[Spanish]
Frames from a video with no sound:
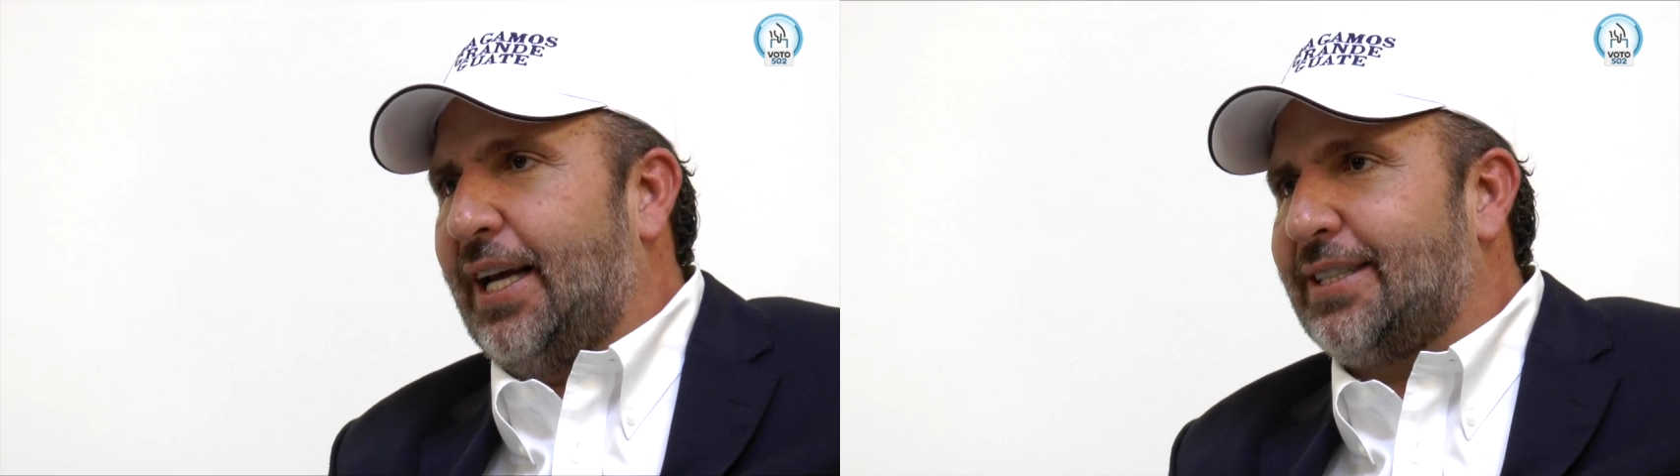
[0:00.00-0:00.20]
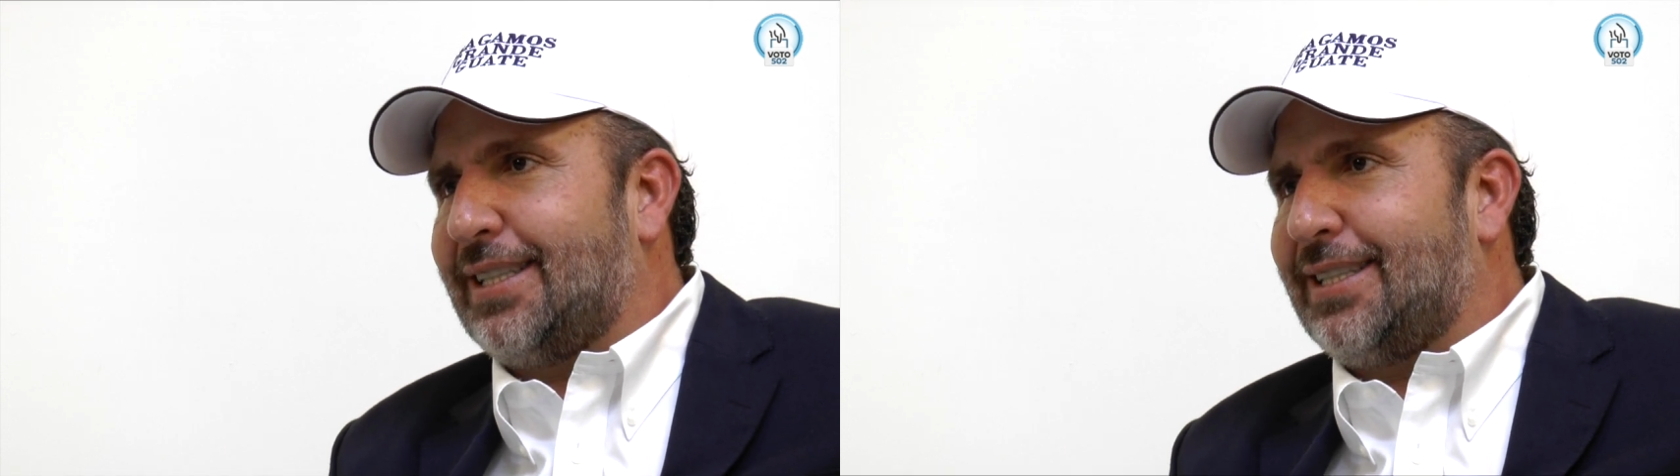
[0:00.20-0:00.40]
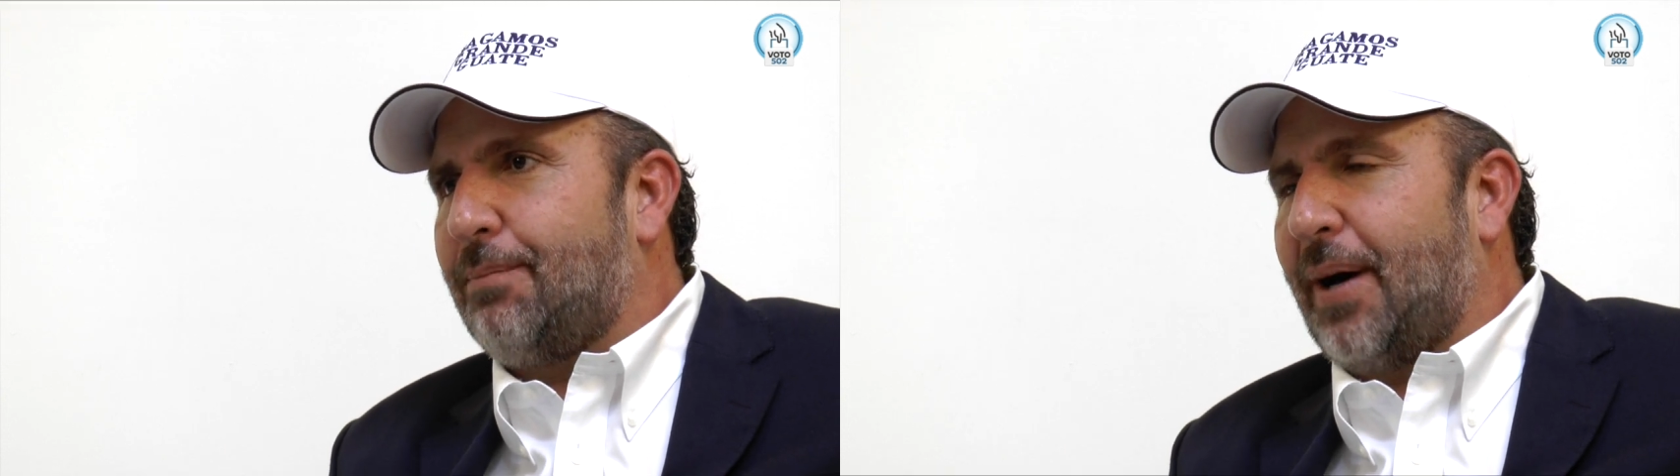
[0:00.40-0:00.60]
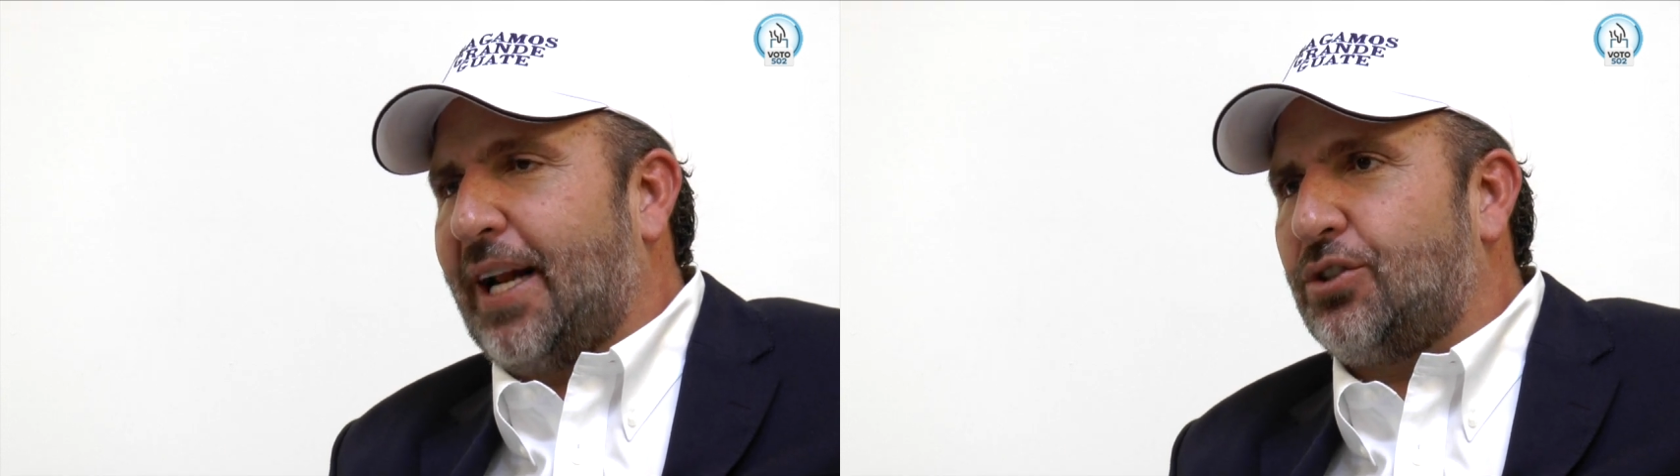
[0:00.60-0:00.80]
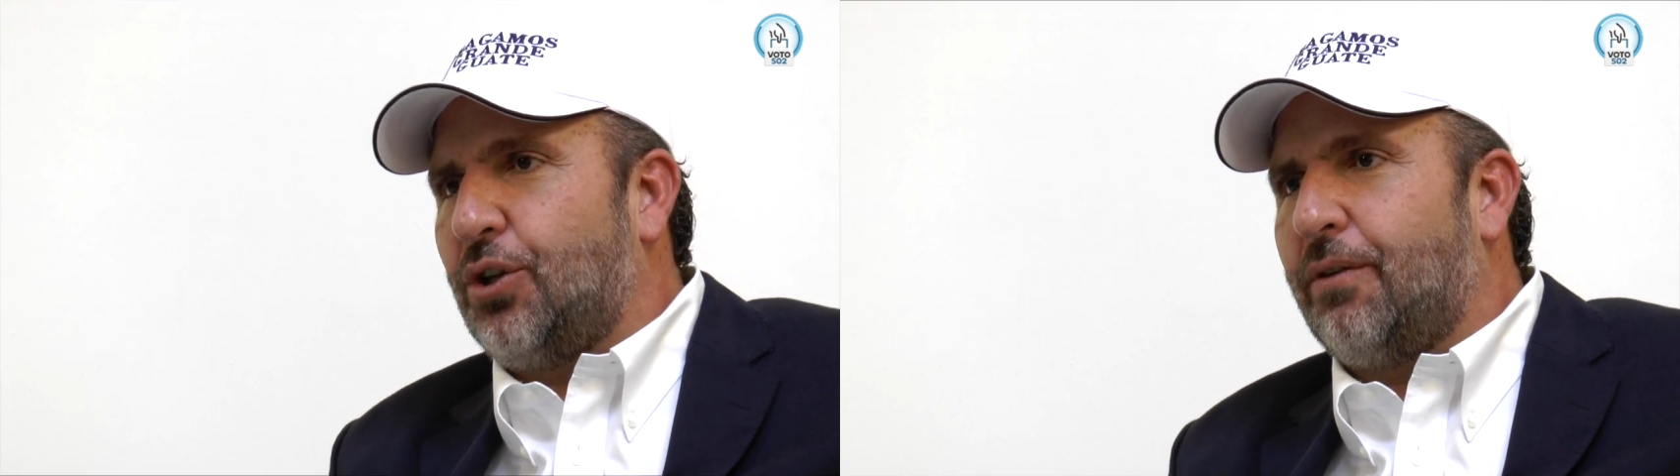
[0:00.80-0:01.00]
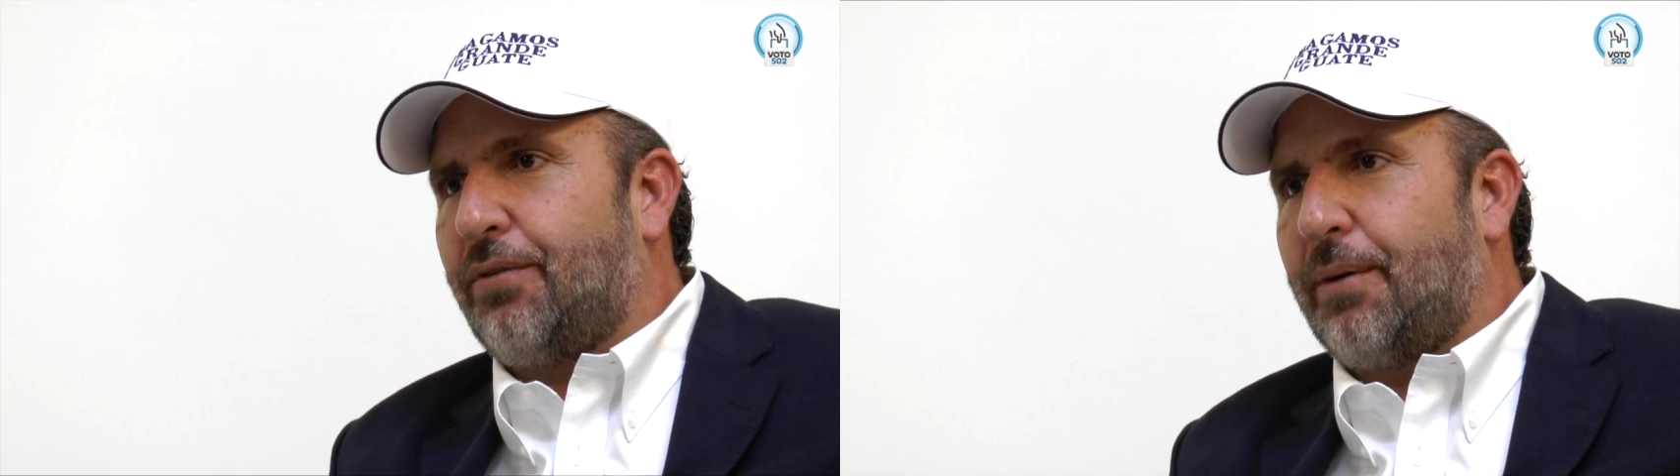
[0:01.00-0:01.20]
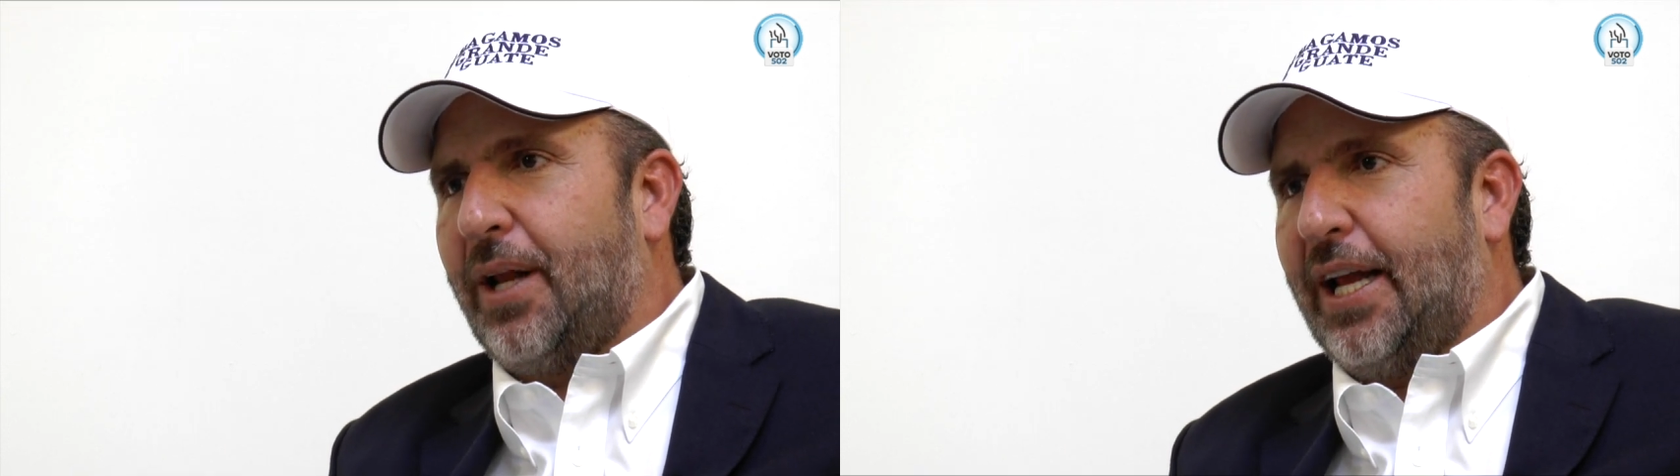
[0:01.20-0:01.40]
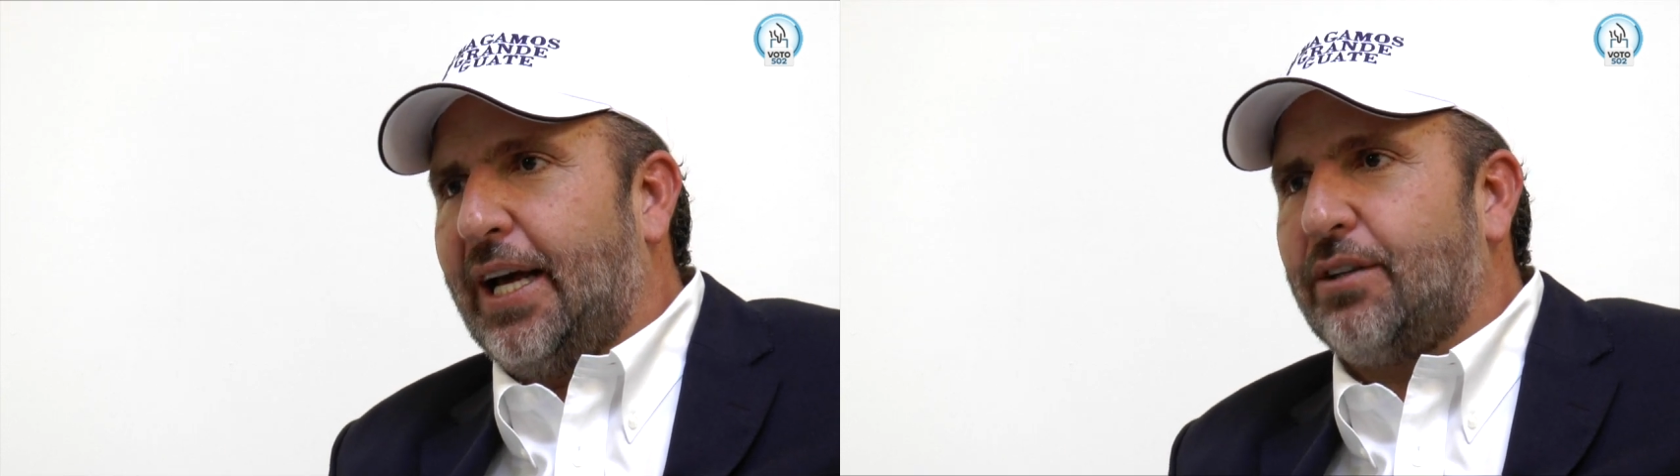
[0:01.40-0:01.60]
esa separación
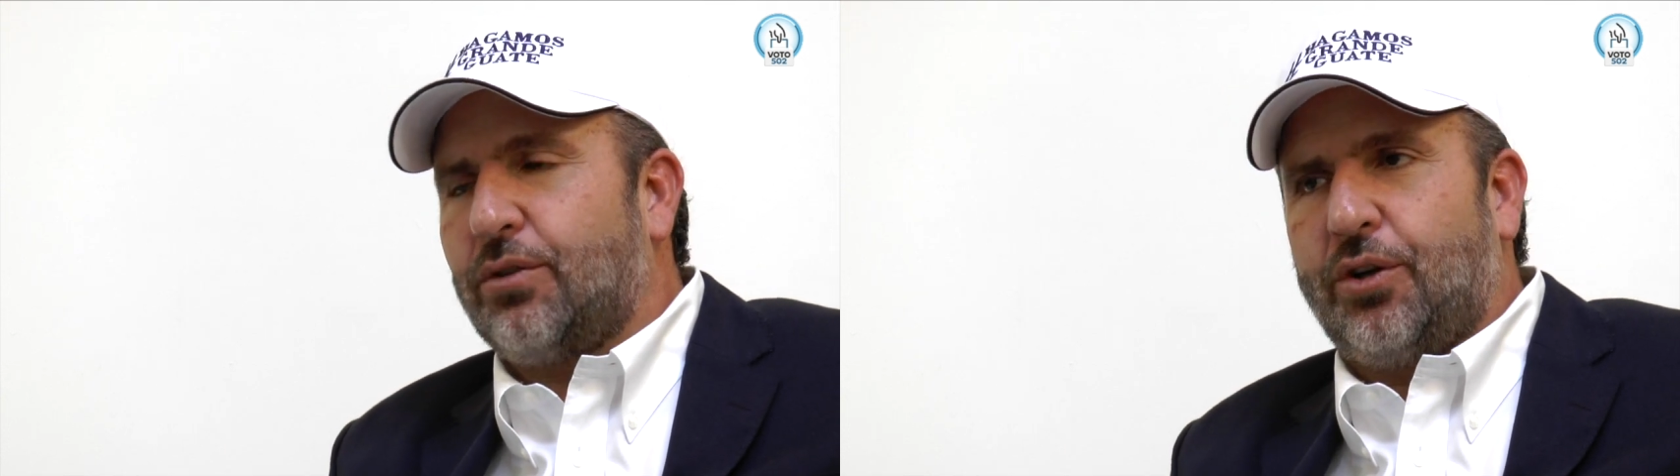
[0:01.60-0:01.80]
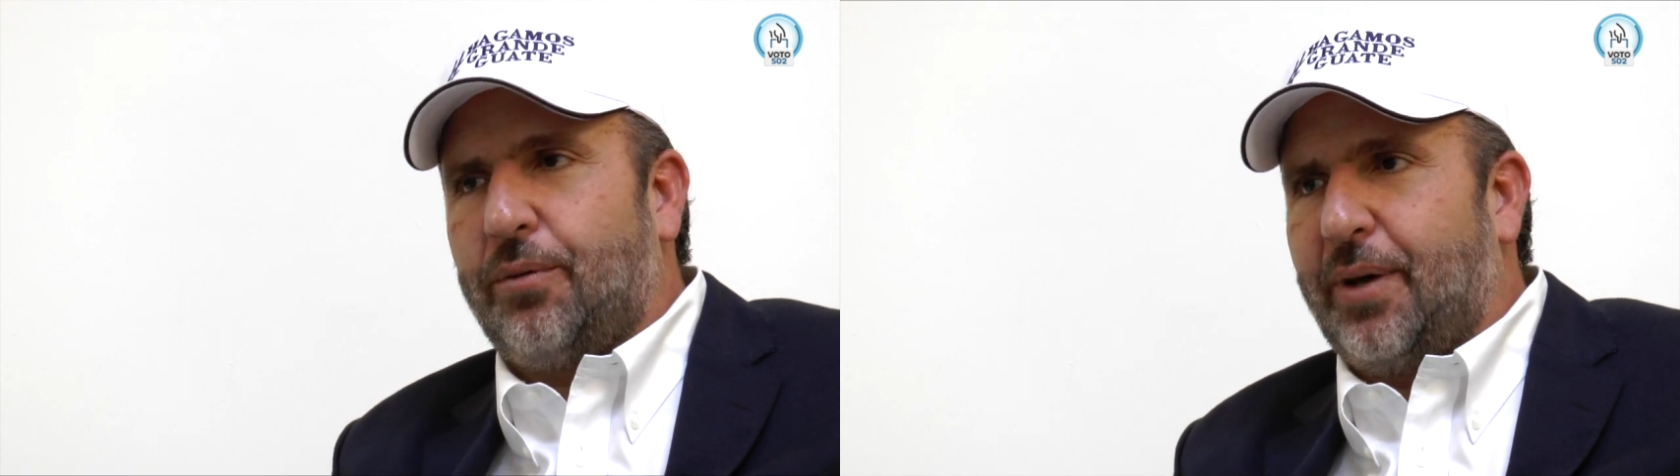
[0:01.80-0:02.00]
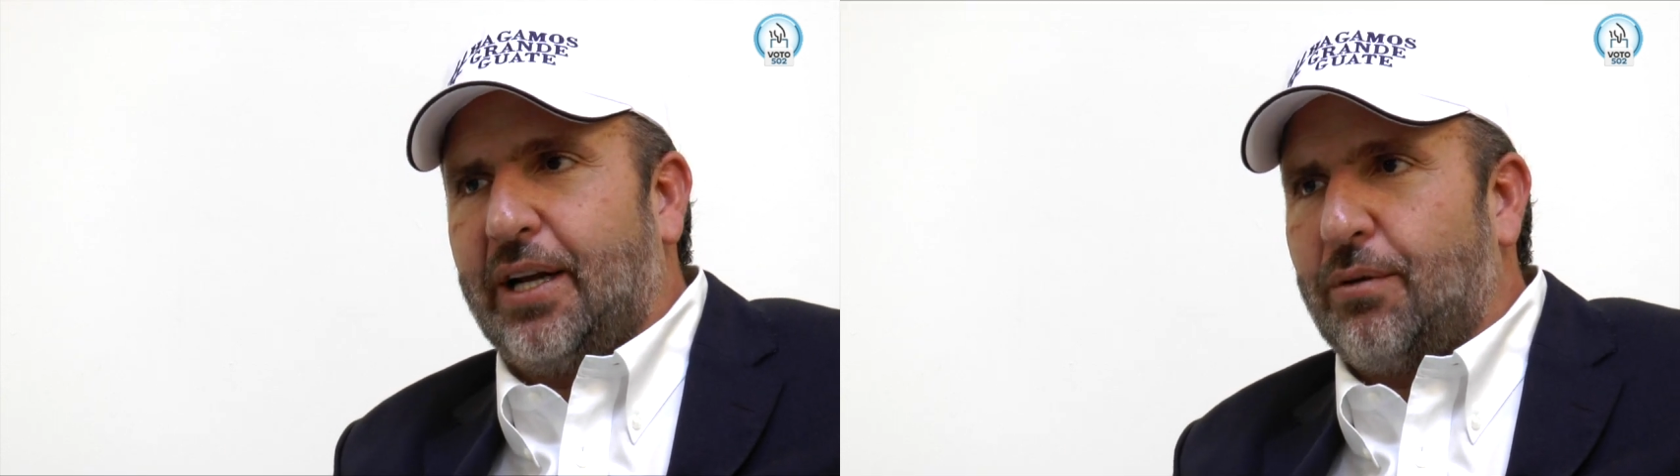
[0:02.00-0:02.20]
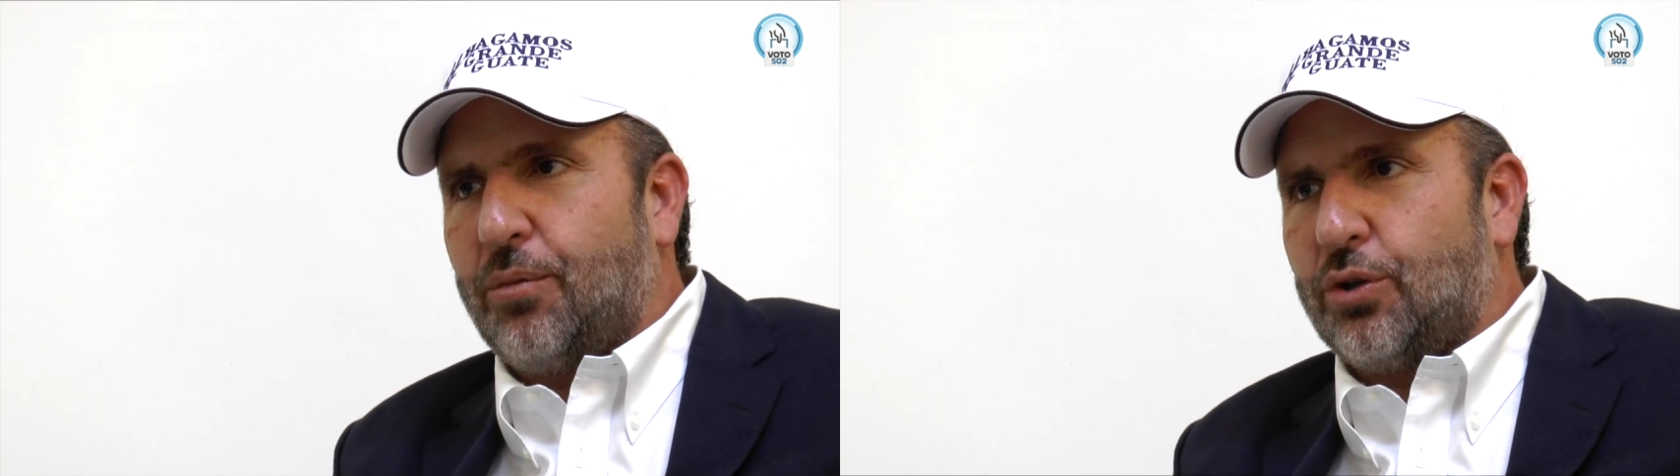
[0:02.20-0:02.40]
familiar es donde hoy miran